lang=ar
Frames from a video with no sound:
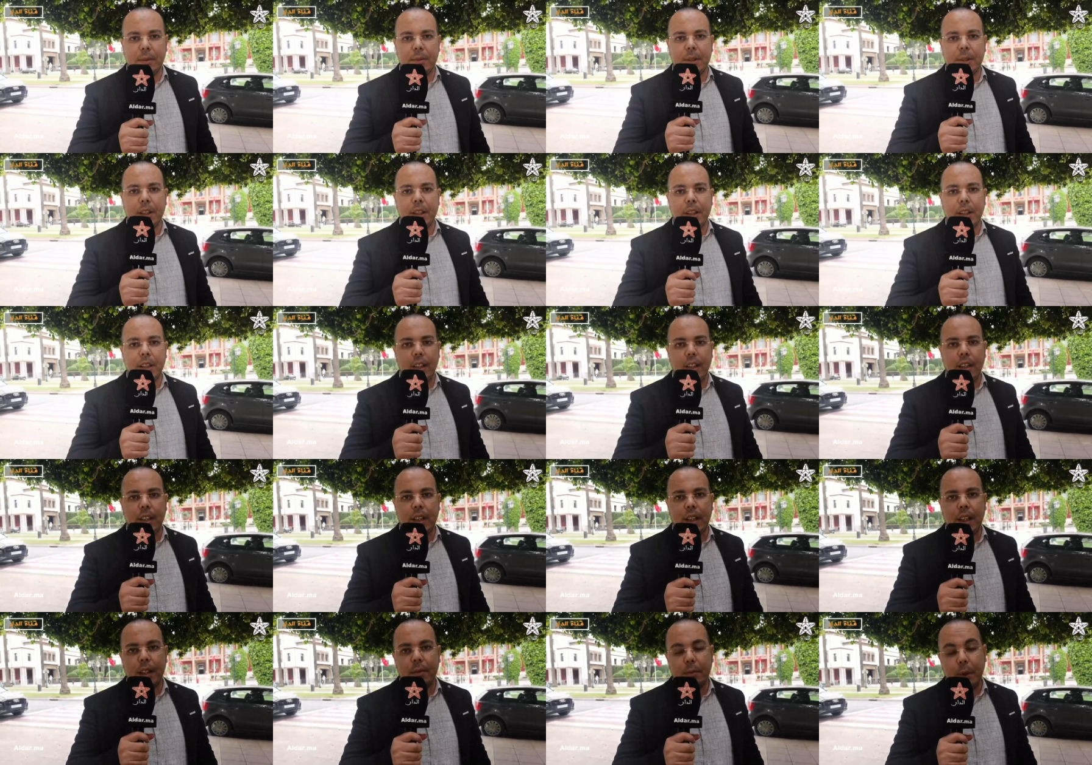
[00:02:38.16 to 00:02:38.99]

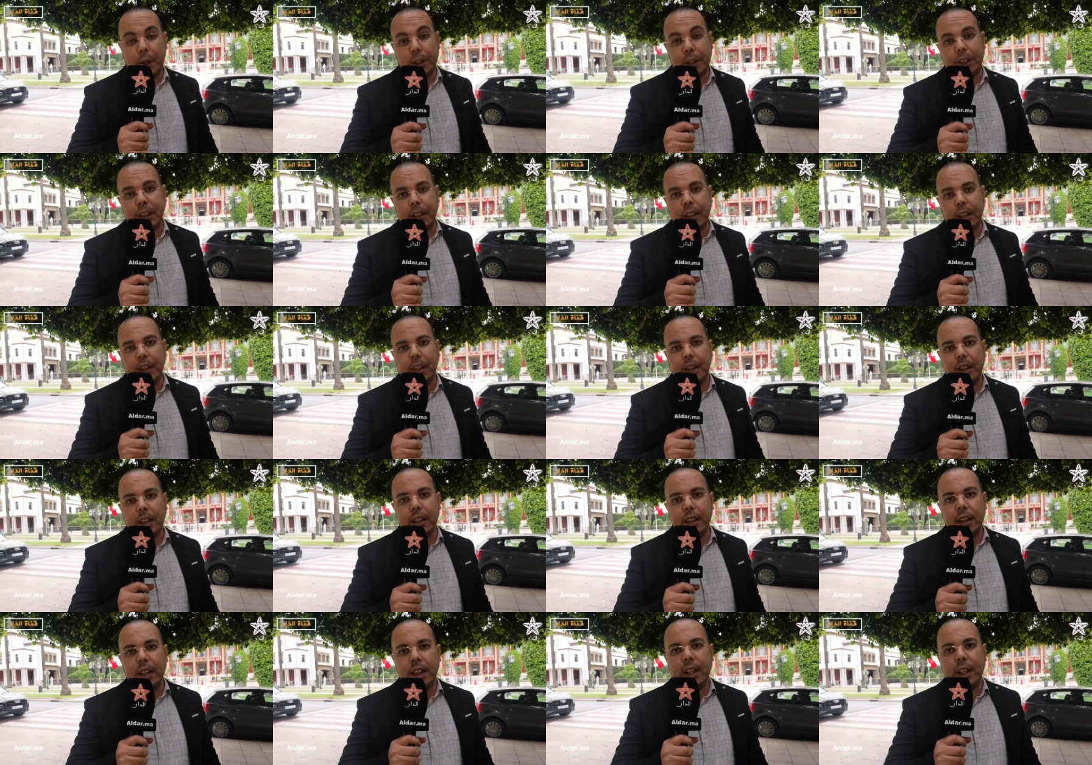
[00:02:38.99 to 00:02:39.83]
سبتة
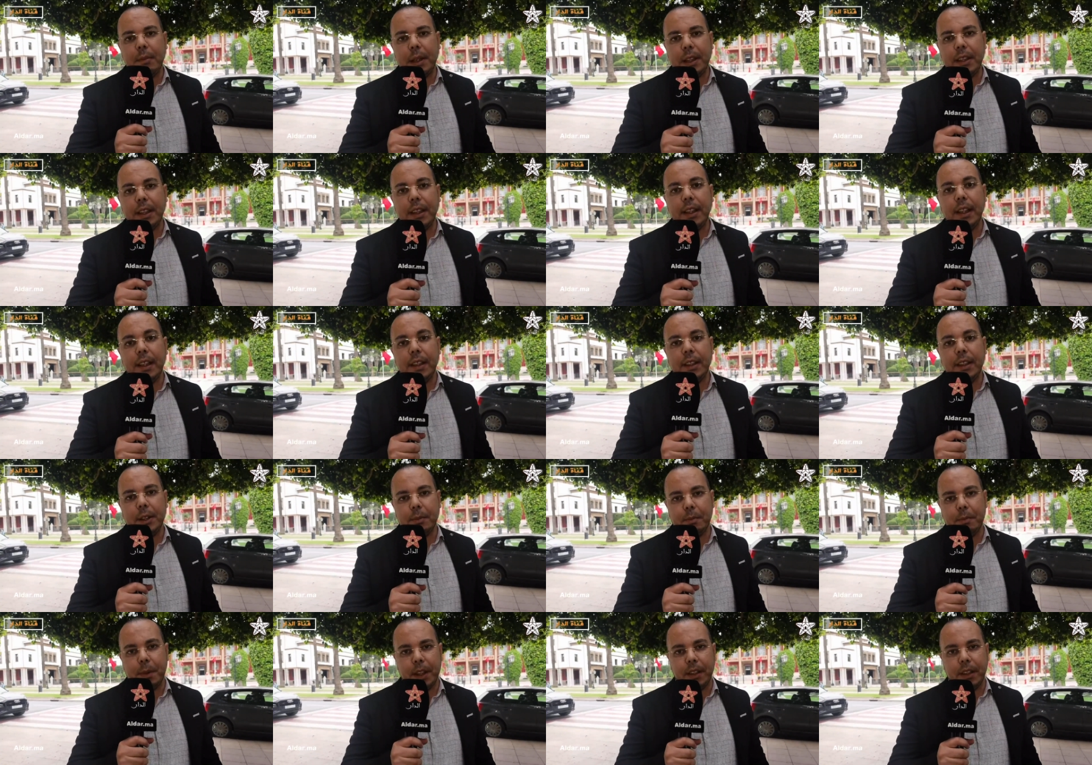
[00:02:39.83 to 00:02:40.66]
المحتلة
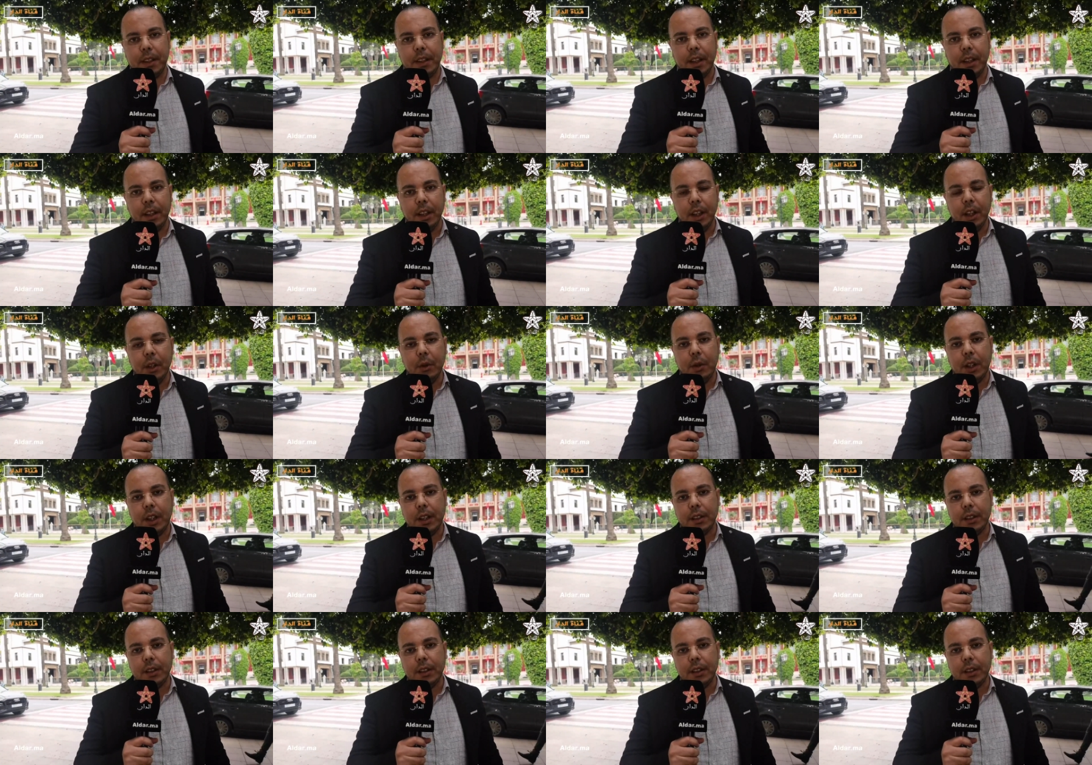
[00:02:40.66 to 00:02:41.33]
كمدينة إسبانية